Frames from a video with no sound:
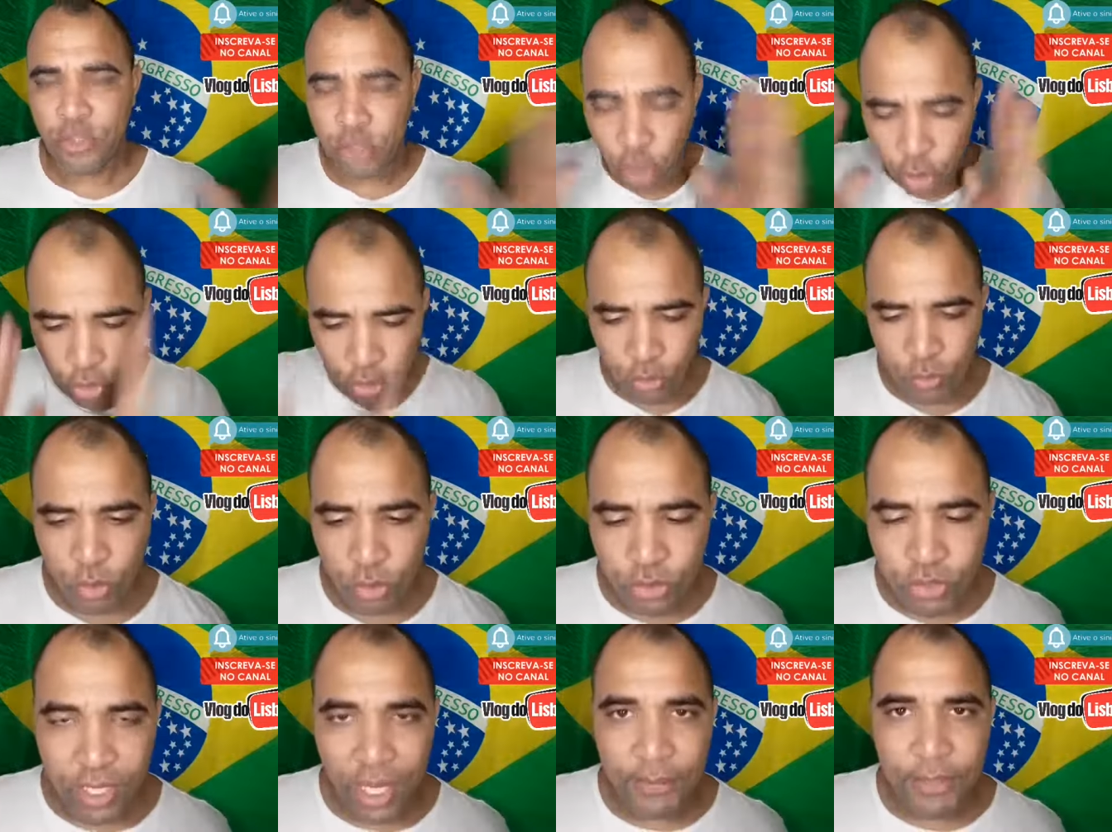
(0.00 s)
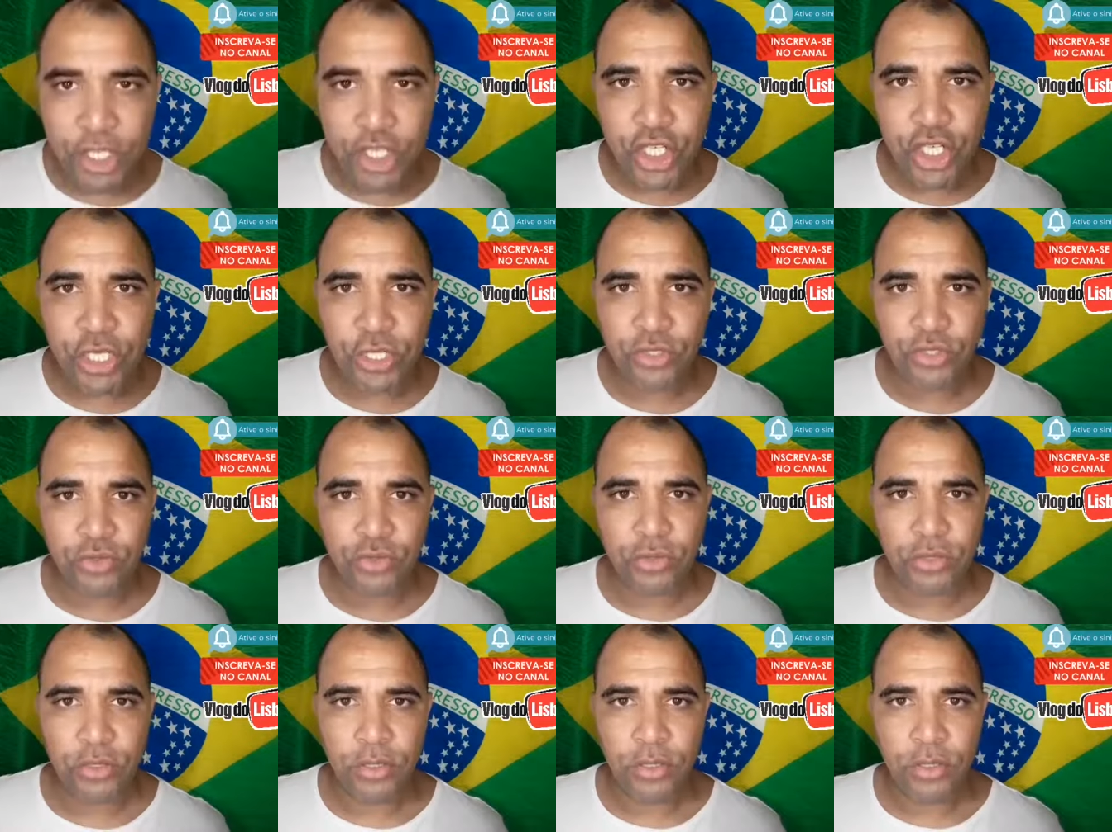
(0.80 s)
Todo mundo sabe
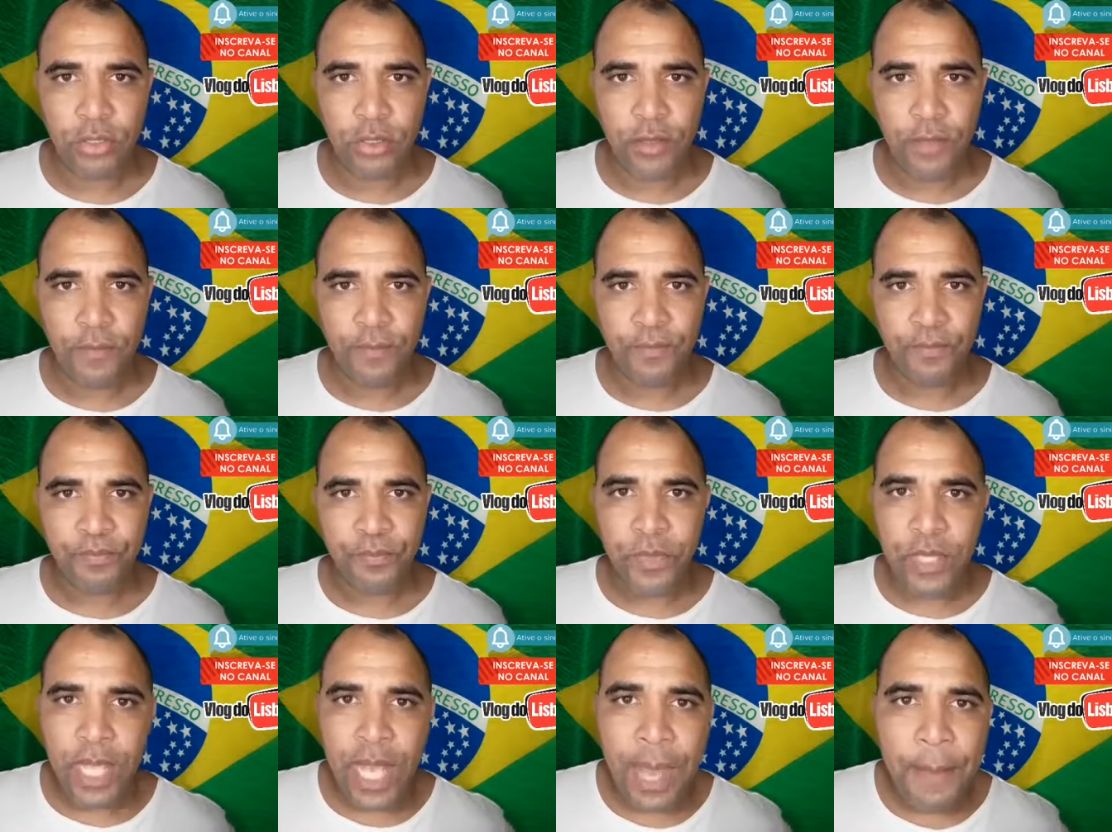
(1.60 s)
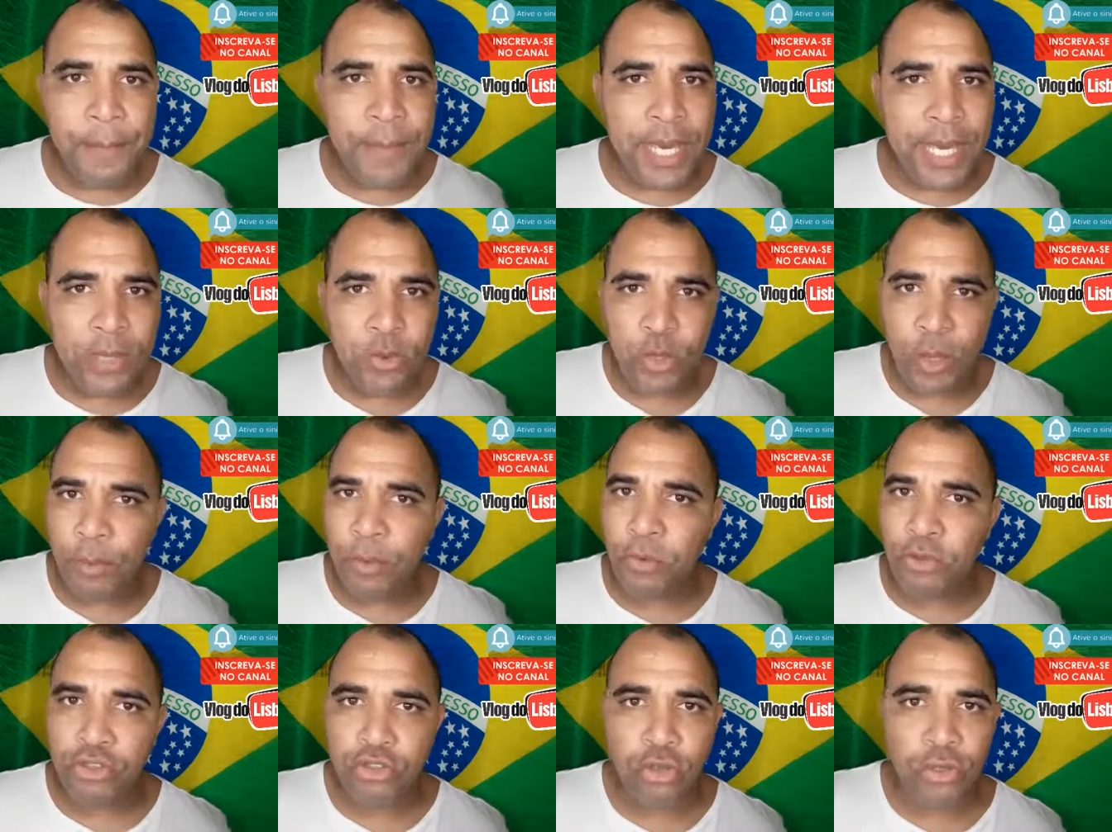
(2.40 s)
disso. É mito, é
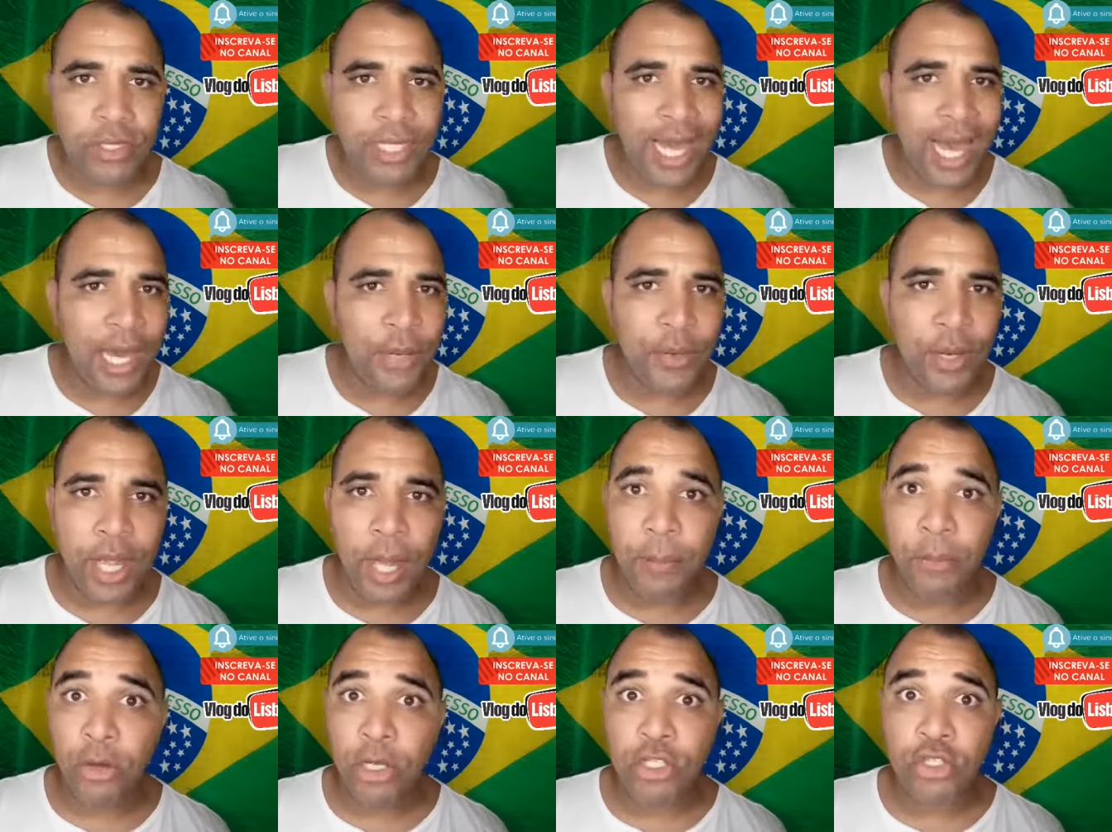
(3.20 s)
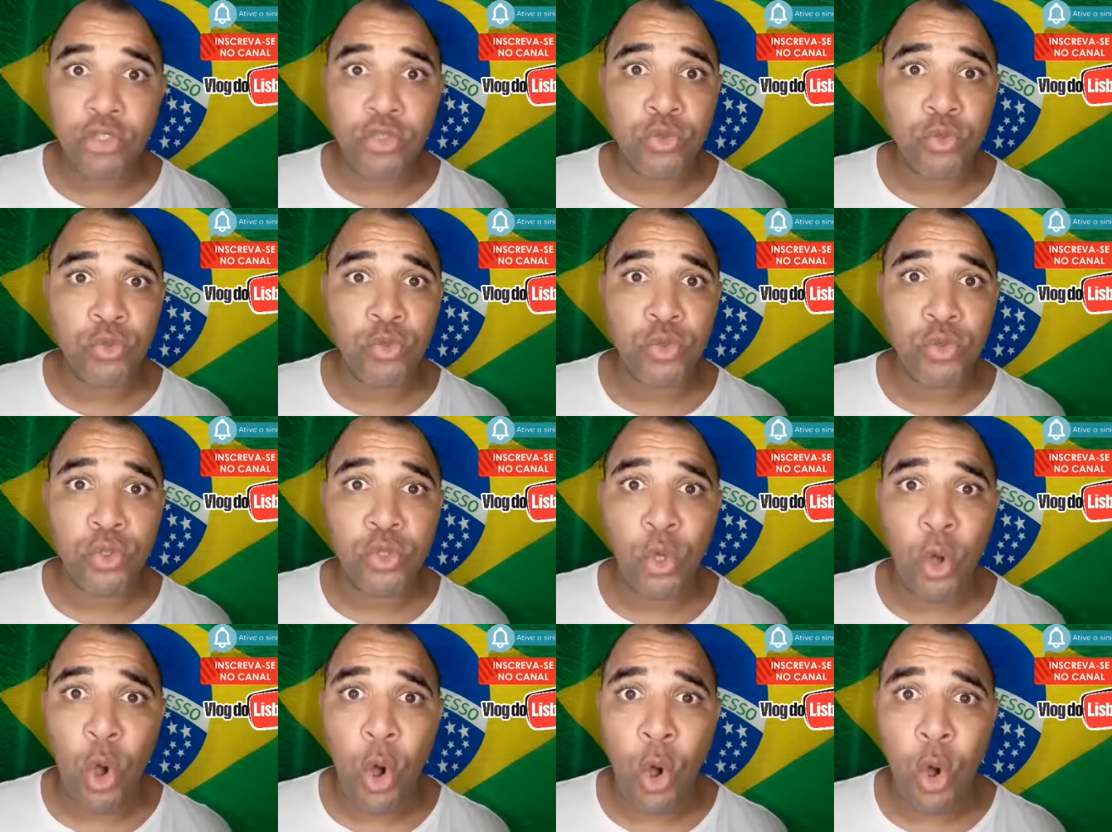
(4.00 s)
Bolsonaro, acabou o
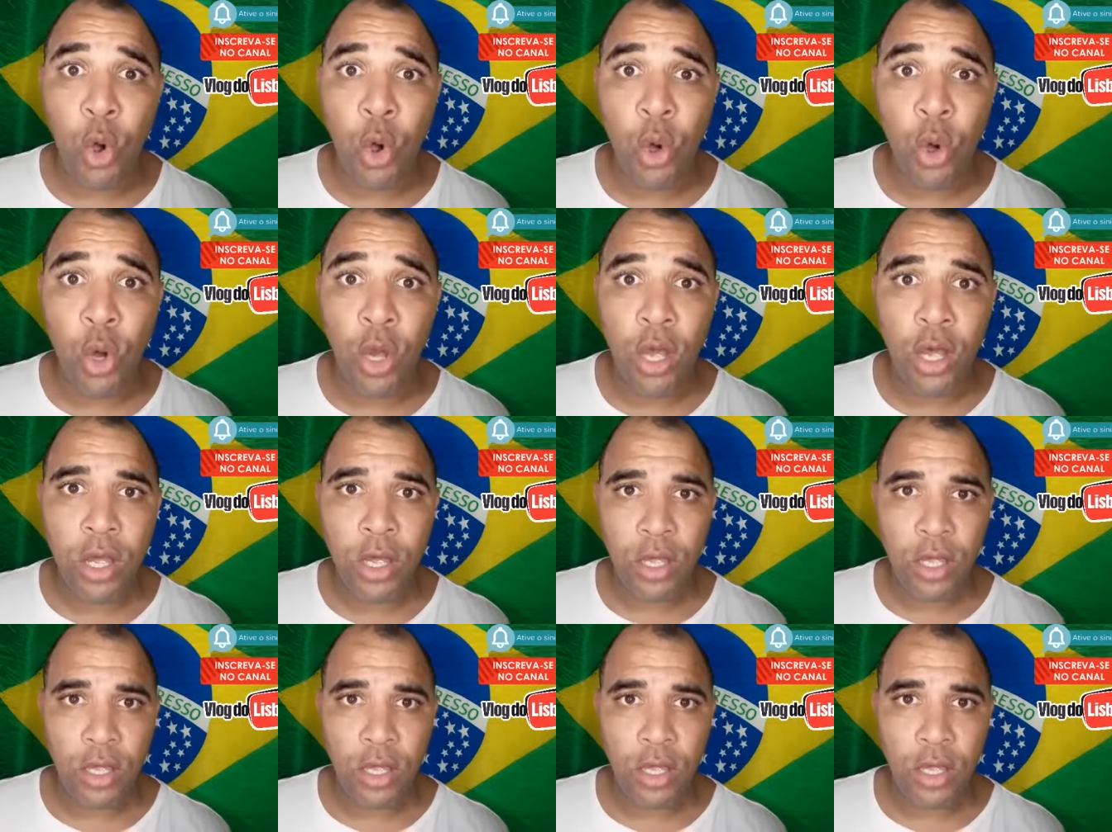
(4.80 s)
assunto.